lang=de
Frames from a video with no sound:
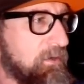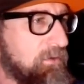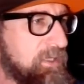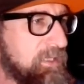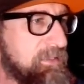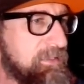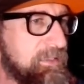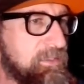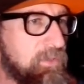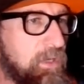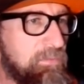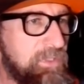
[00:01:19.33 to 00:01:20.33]
und das ist jetzt
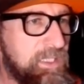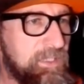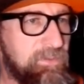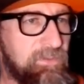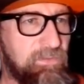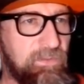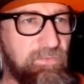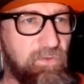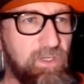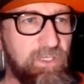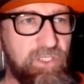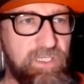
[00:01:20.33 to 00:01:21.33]
überhaupt nicht das, was wir uns
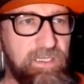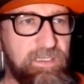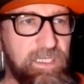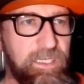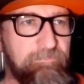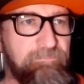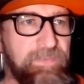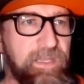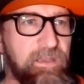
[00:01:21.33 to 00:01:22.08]
vorgestellt haben